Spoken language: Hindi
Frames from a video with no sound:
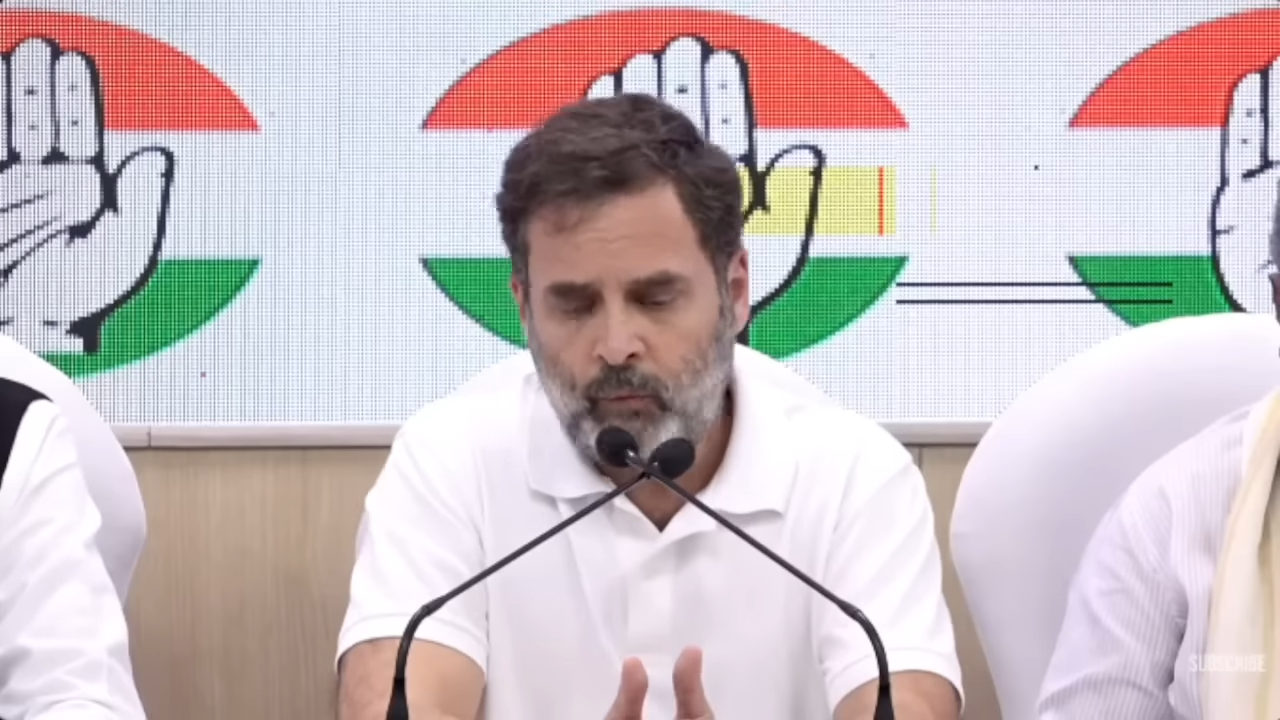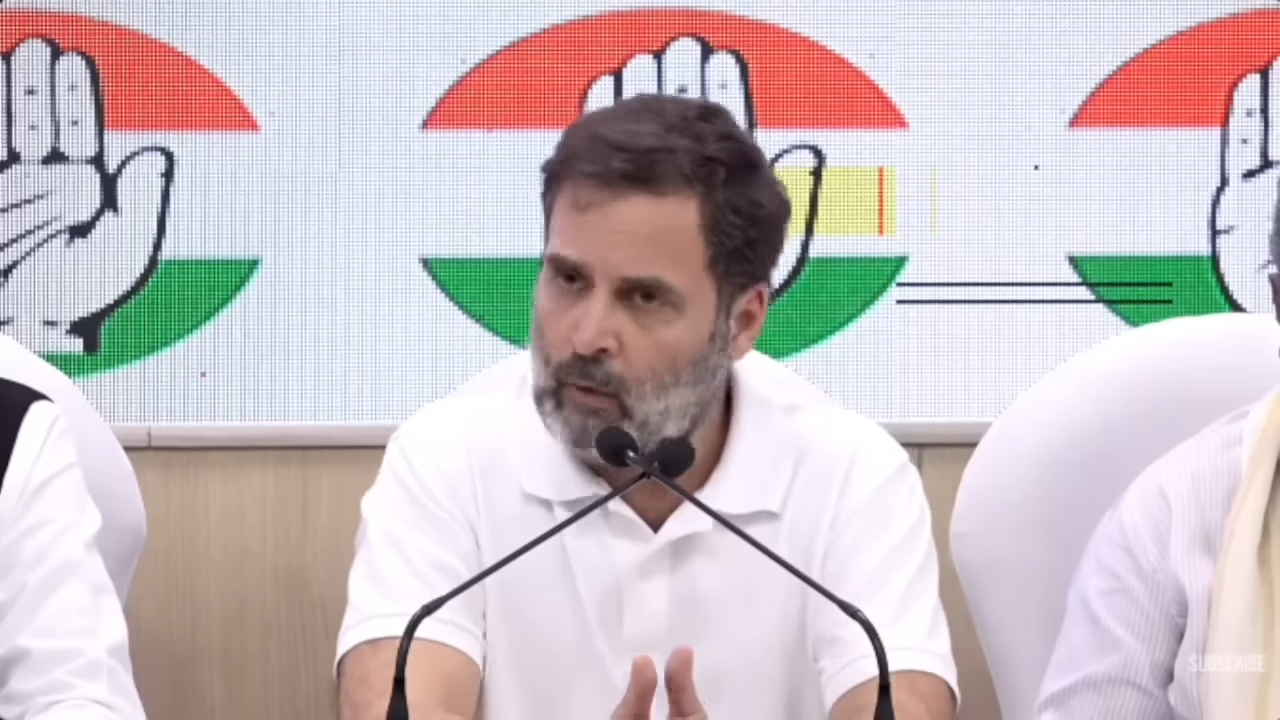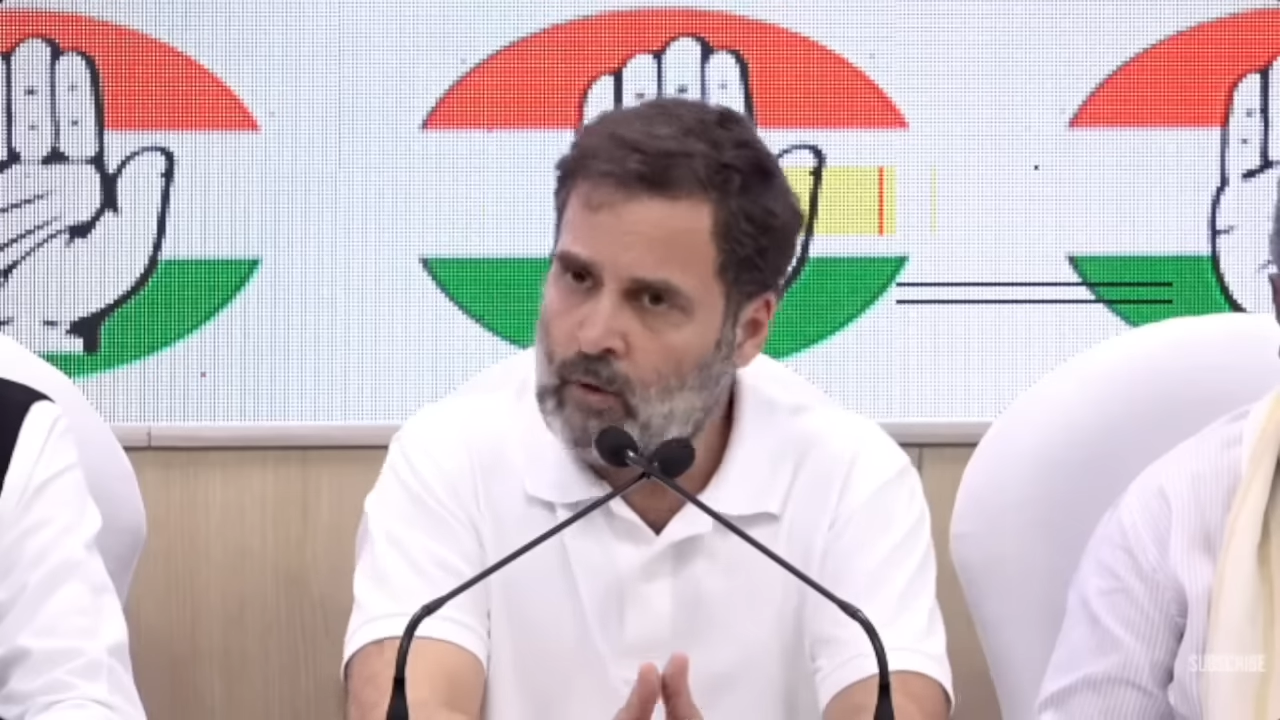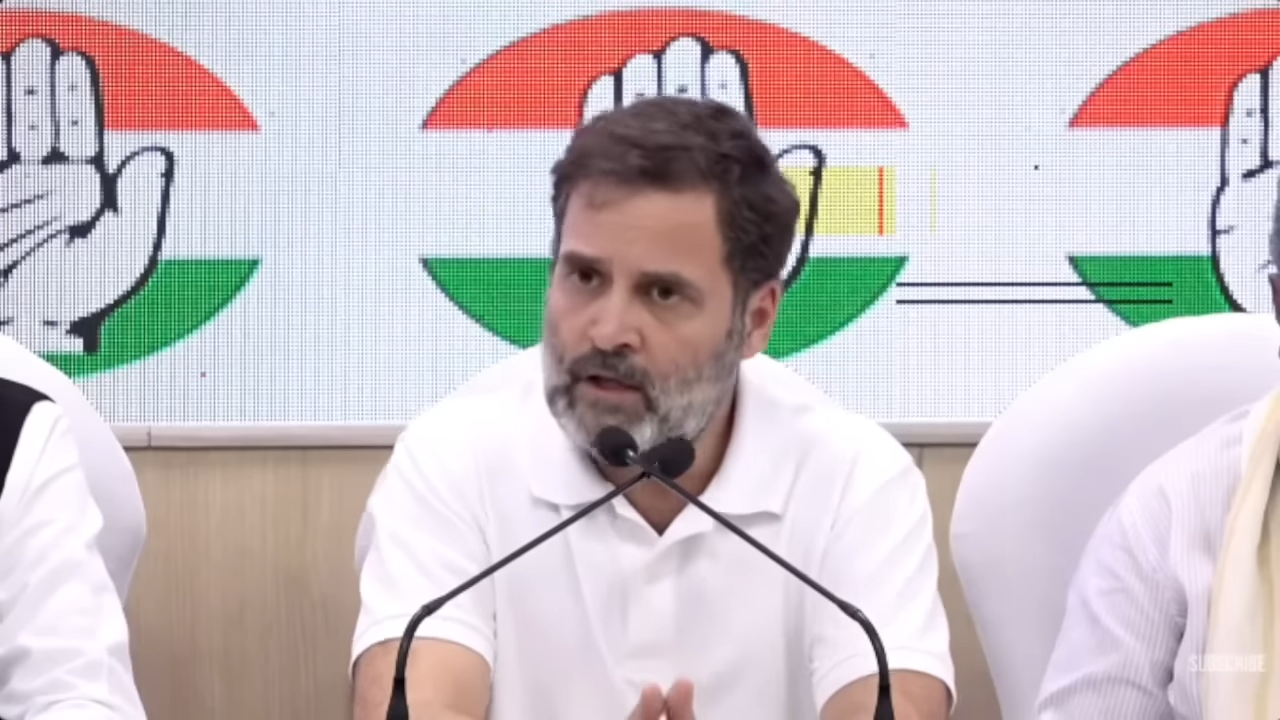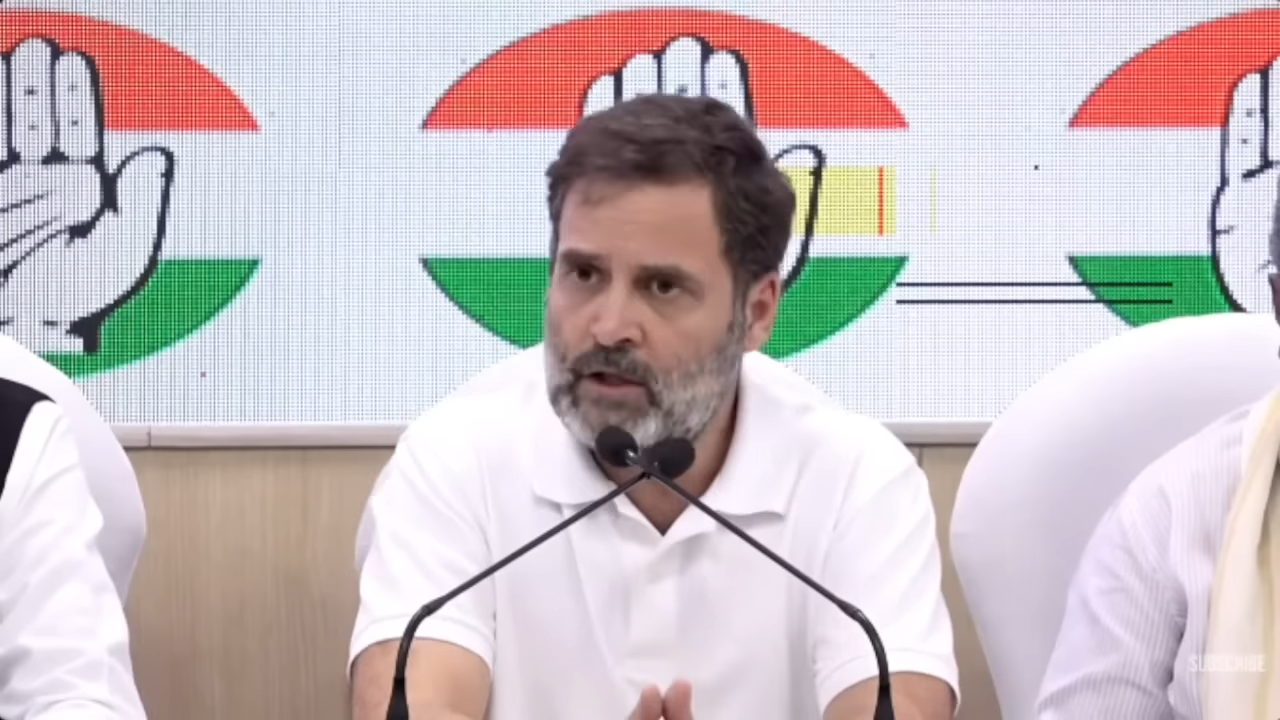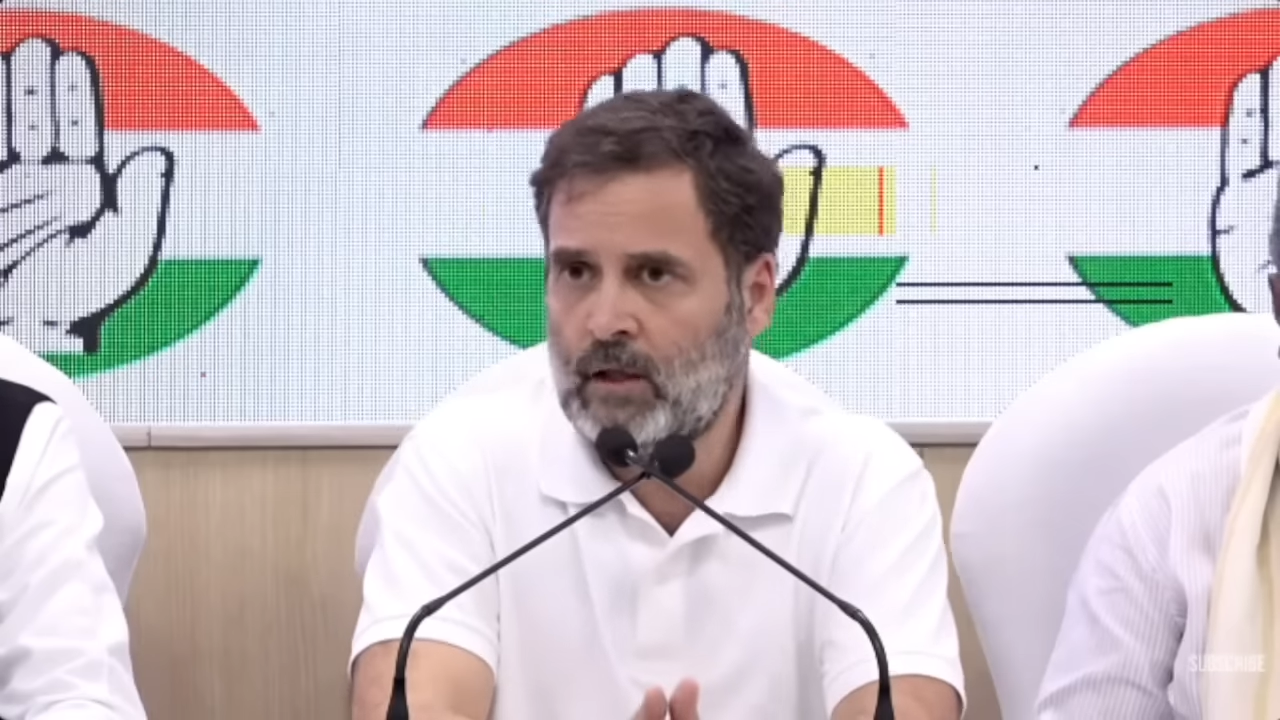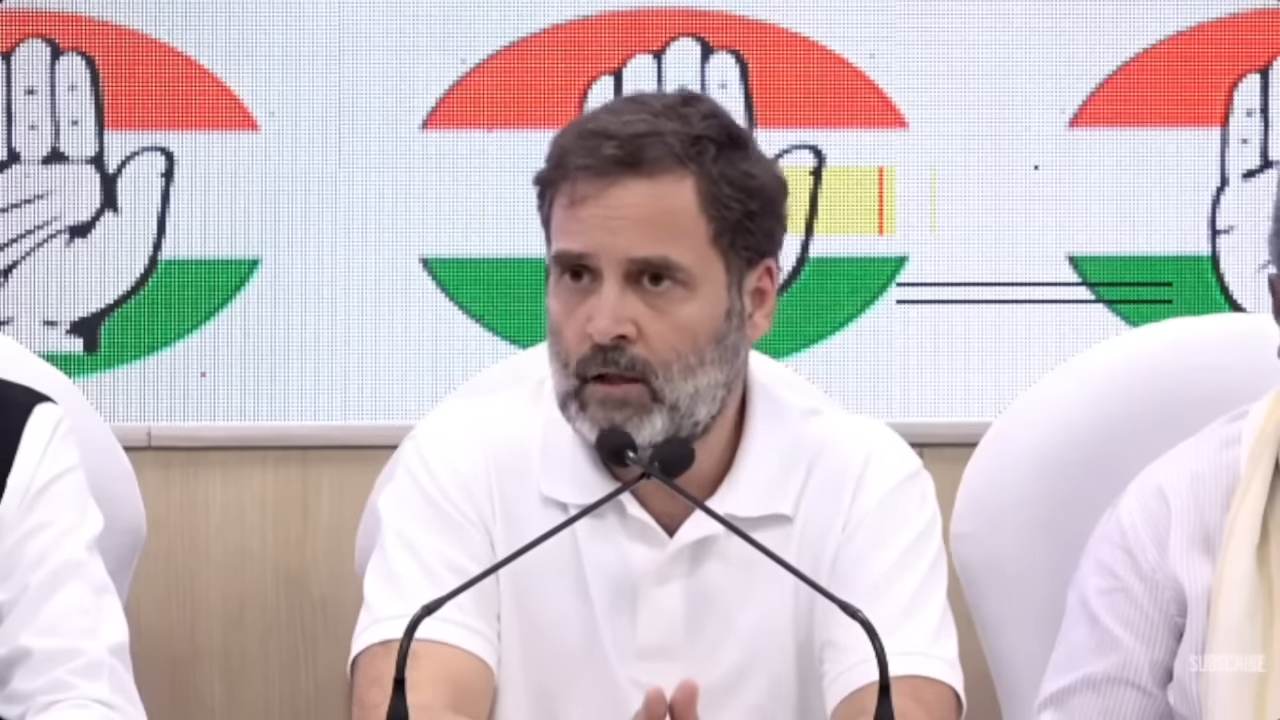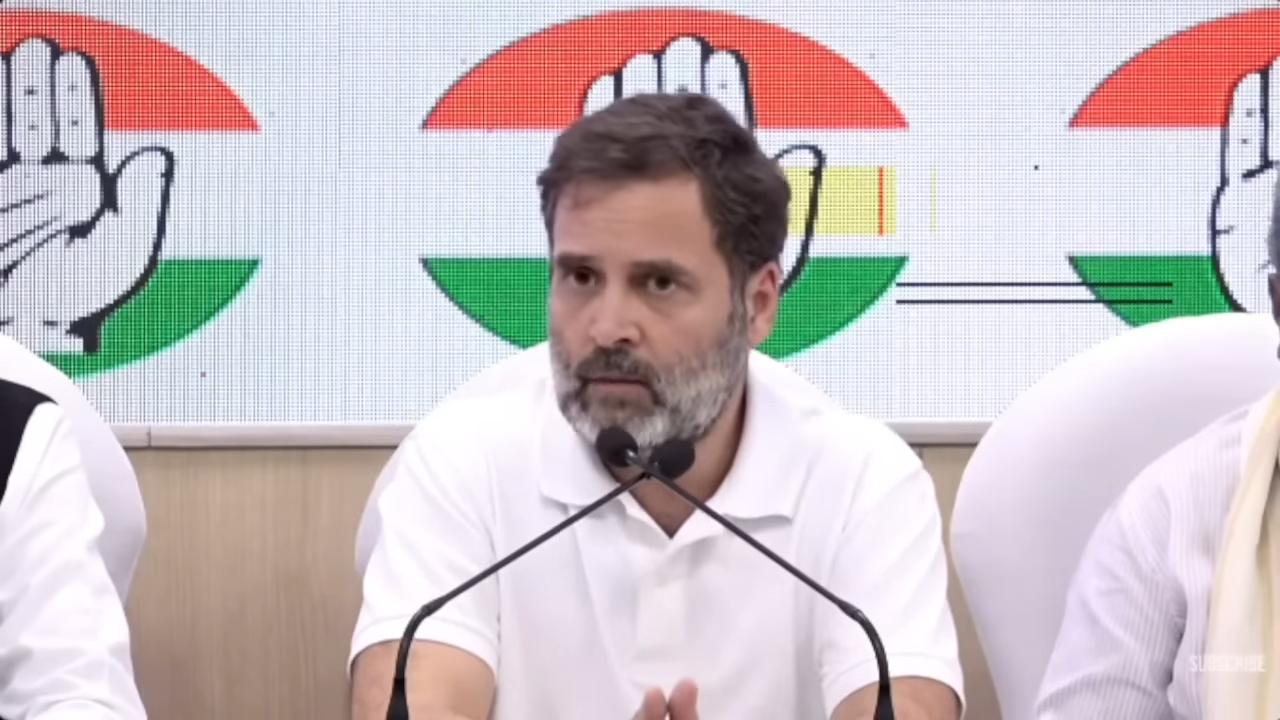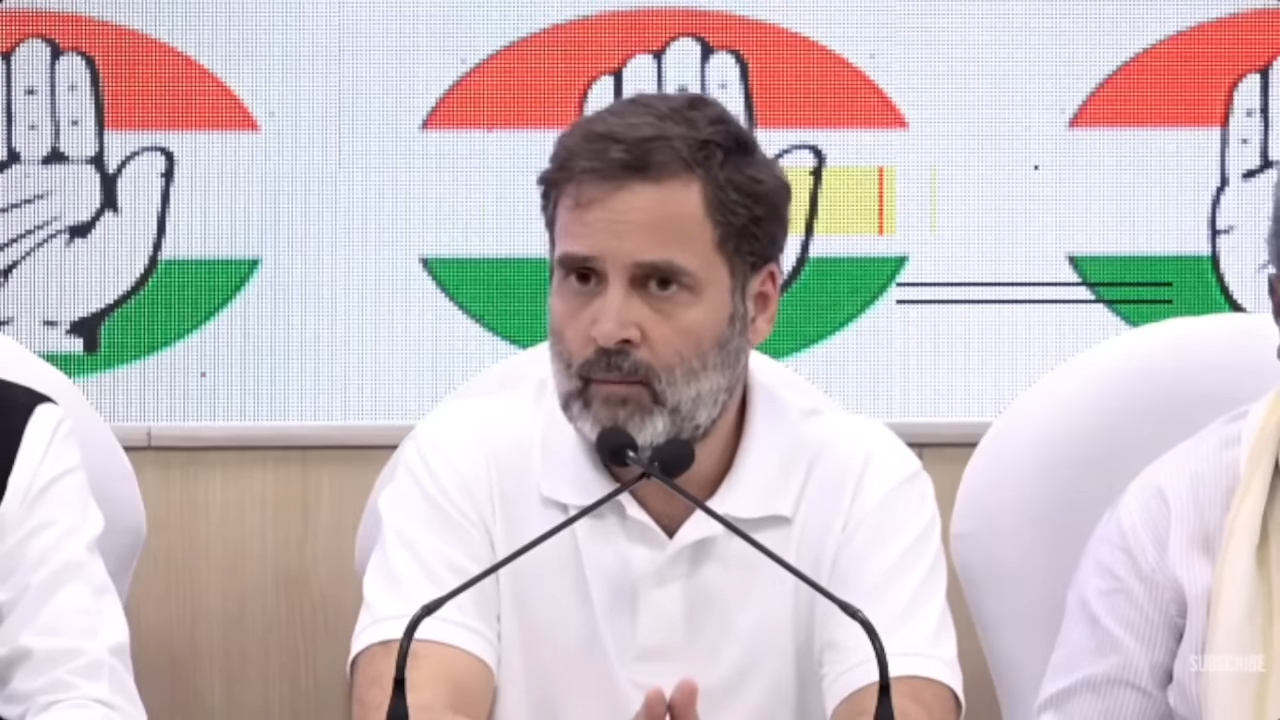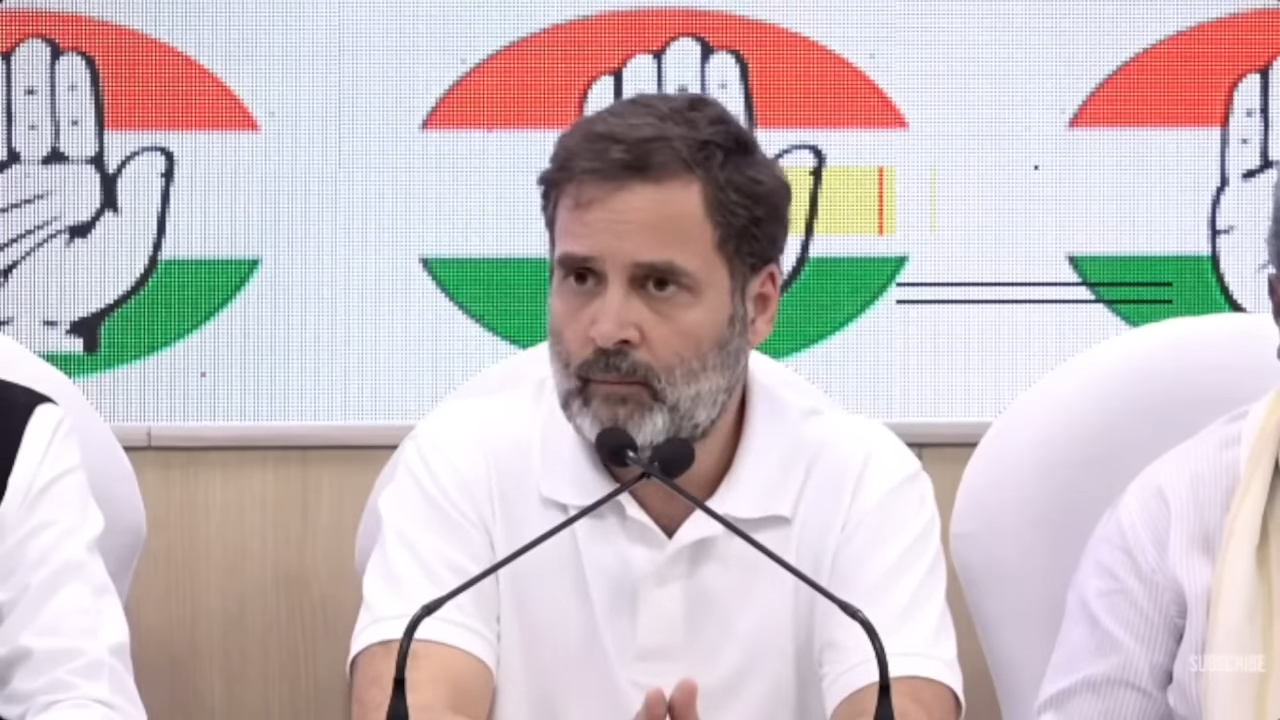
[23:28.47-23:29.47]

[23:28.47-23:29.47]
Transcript: फाउंडेशन है